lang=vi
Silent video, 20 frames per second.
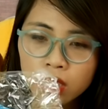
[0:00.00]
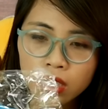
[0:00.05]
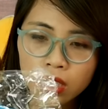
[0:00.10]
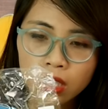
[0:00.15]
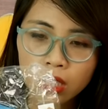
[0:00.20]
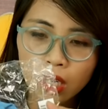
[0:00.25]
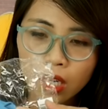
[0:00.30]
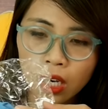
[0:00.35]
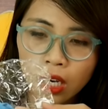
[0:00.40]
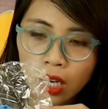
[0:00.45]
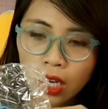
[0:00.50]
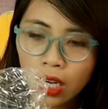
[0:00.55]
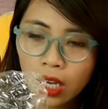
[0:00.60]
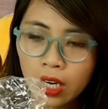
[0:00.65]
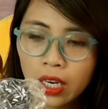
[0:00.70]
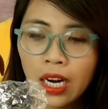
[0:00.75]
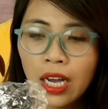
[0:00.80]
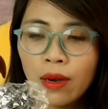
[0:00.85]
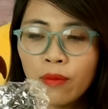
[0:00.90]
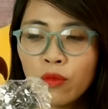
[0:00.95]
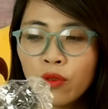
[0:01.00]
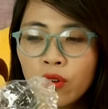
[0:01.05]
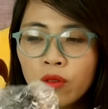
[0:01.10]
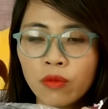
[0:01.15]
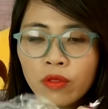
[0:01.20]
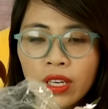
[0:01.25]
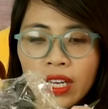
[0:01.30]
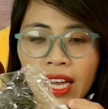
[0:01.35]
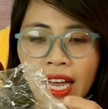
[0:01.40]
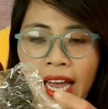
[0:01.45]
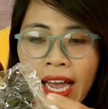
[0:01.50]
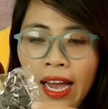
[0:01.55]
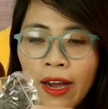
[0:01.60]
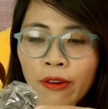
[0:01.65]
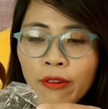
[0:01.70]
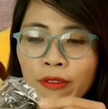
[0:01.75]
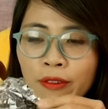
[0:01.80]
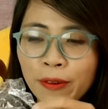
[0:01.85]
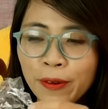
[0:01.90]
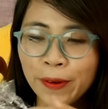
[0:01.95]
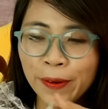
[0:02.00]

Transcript: chị à, đã mua một cái áo